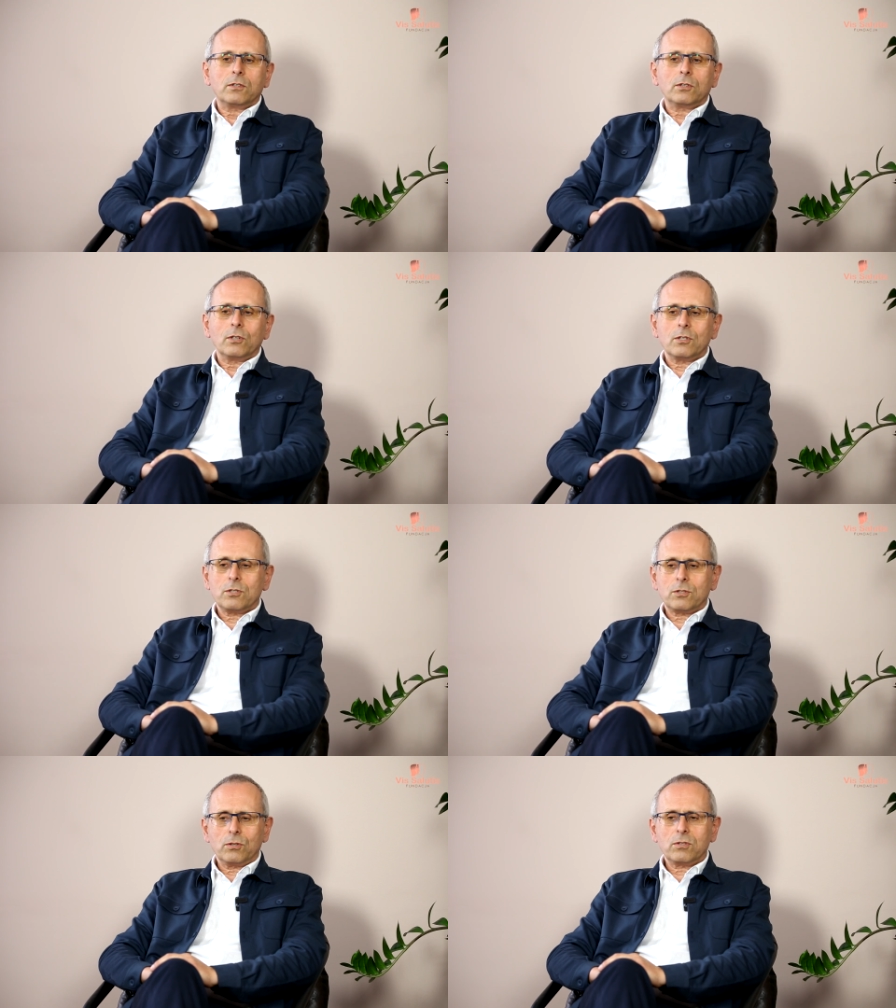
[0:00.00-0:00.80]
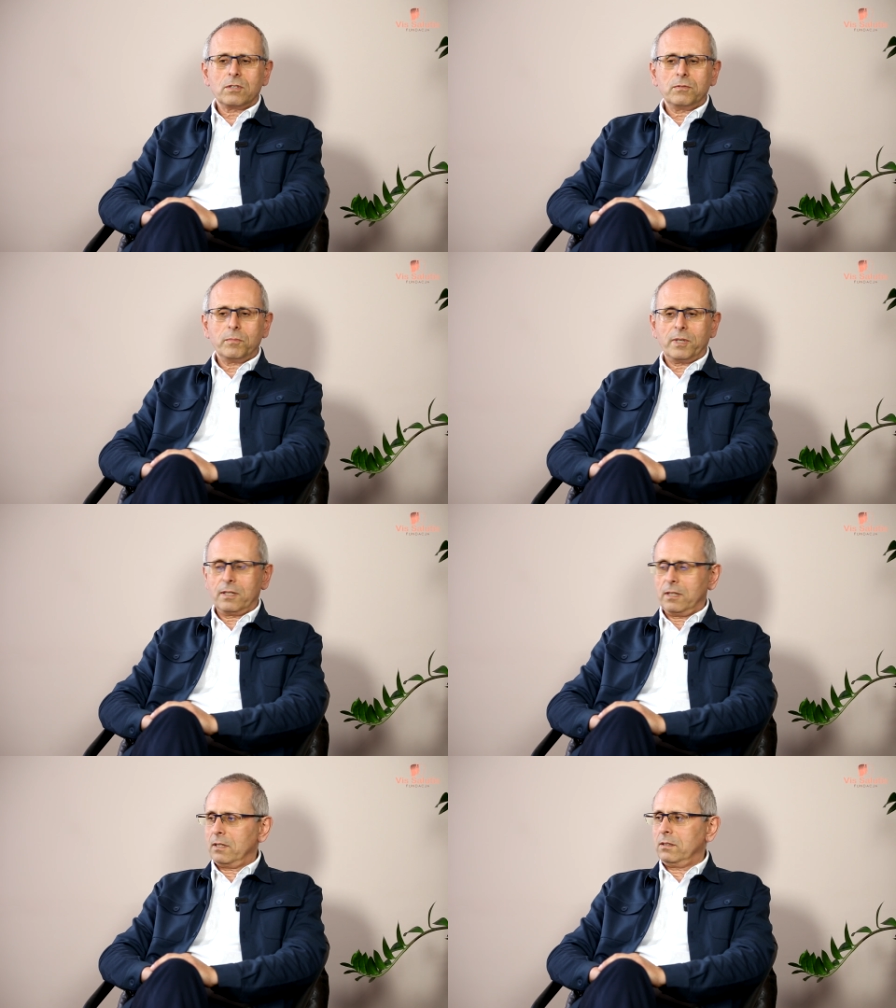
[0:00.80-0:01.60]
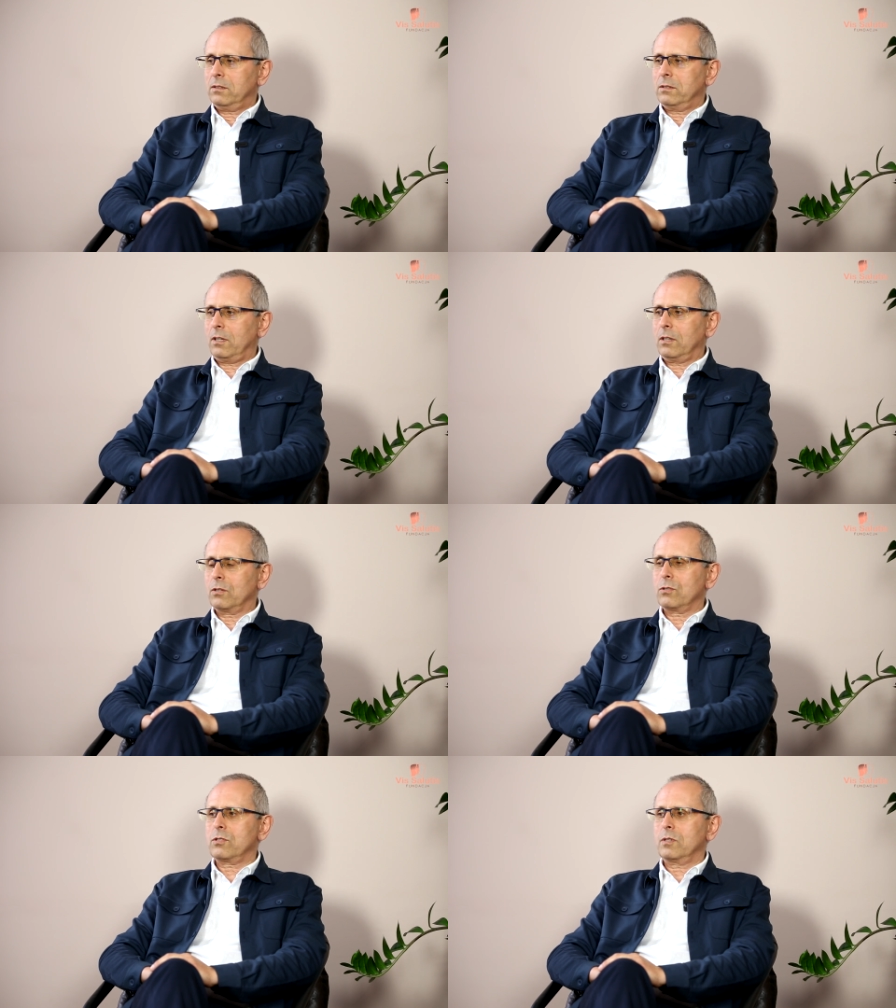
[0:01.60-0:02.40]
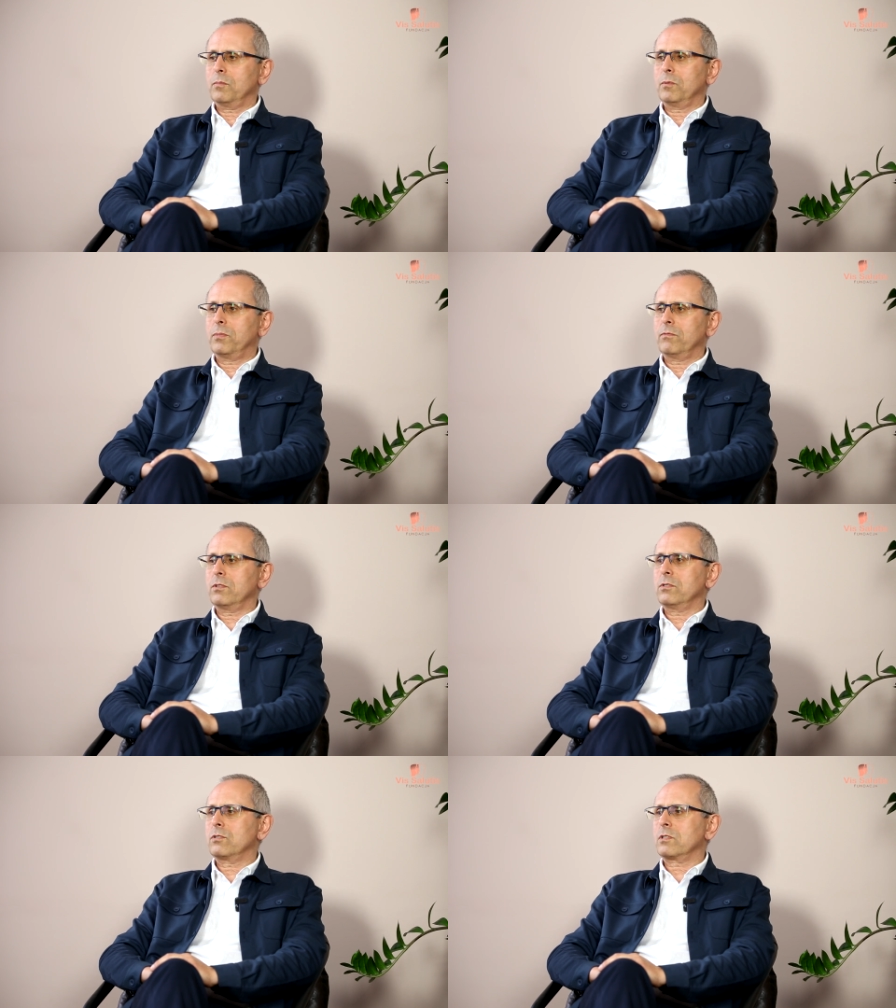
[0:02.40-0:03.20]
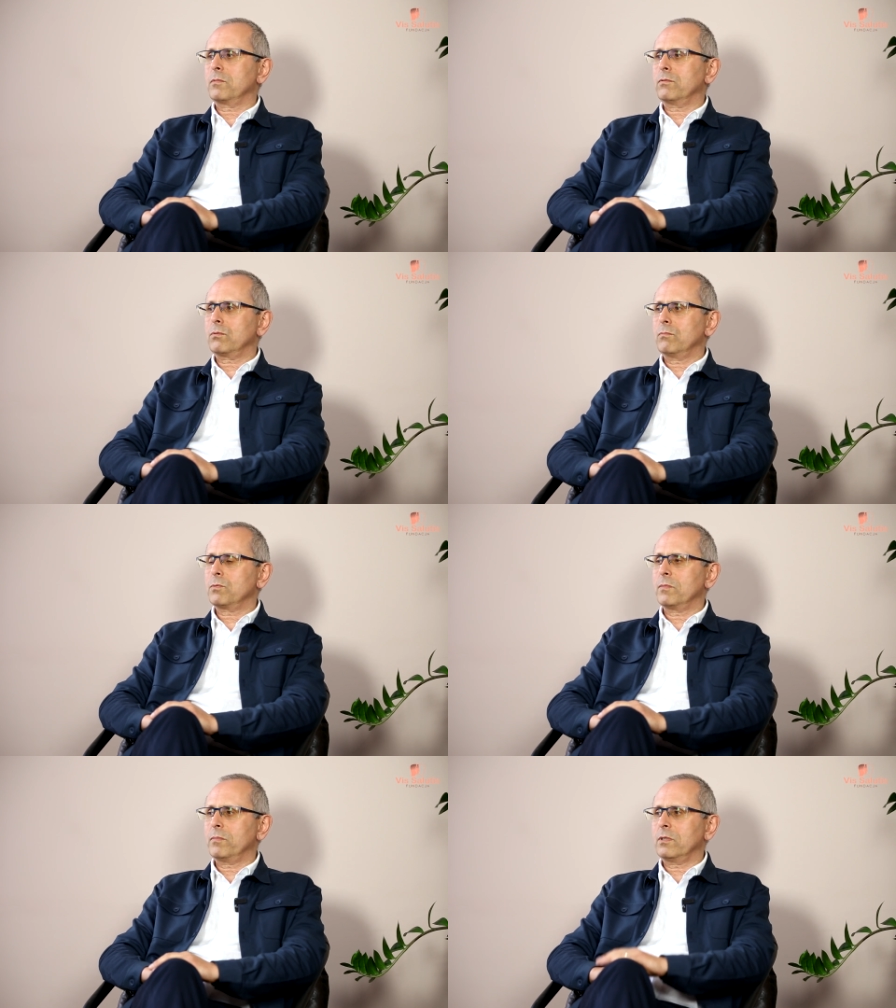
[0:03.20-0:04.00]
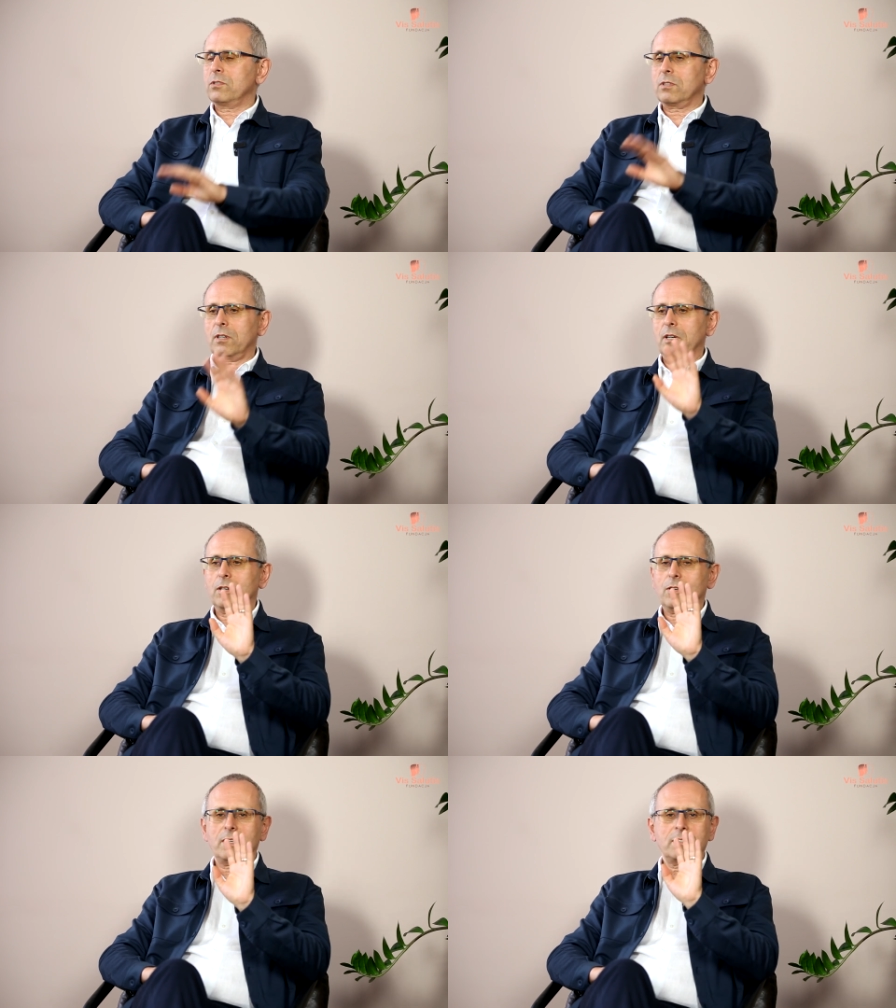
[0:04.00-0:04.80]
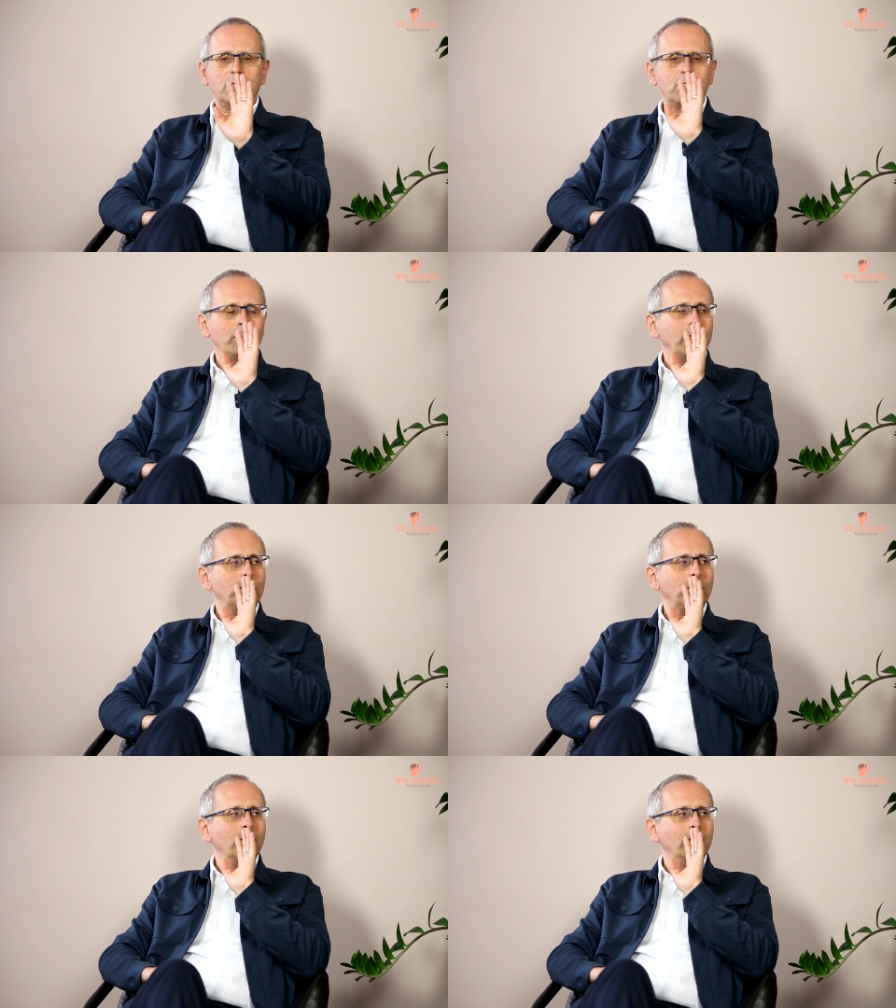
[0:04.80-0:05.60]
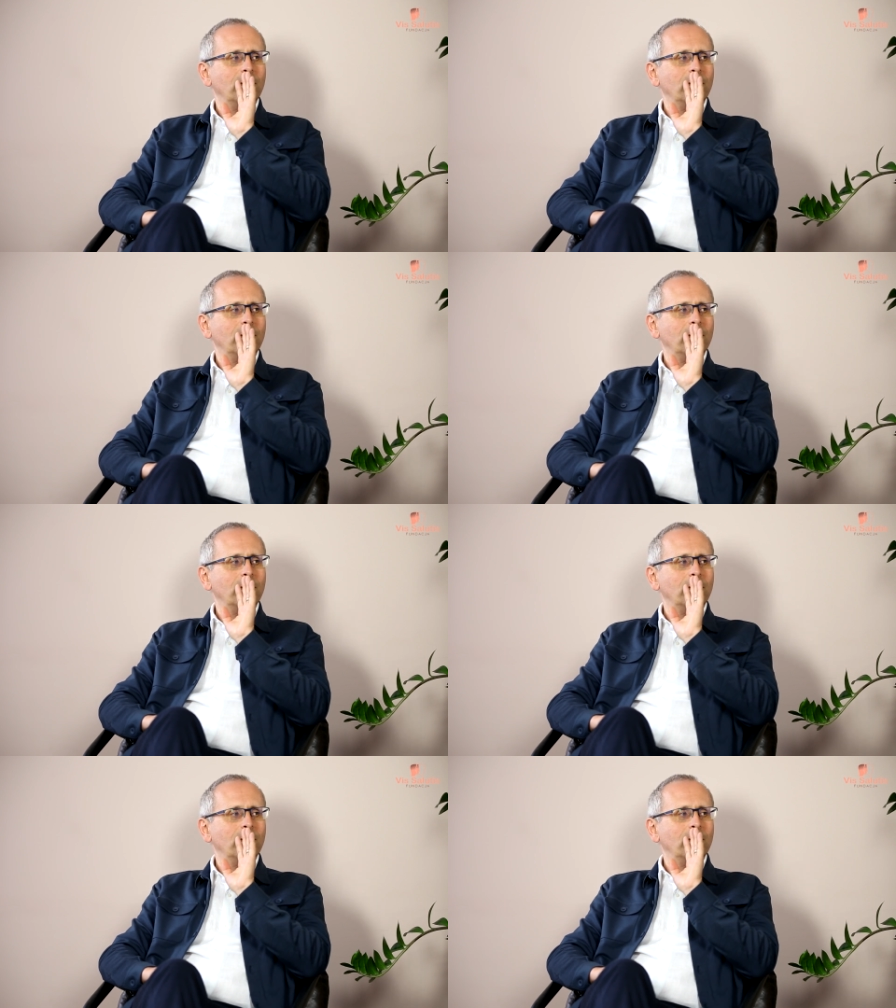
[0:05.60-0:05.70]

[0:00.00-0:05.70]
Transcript: to jest coś, co wymaga tego, żeby powiedzieć sobie w którymś momencie, ale hola, zatrzymaj się.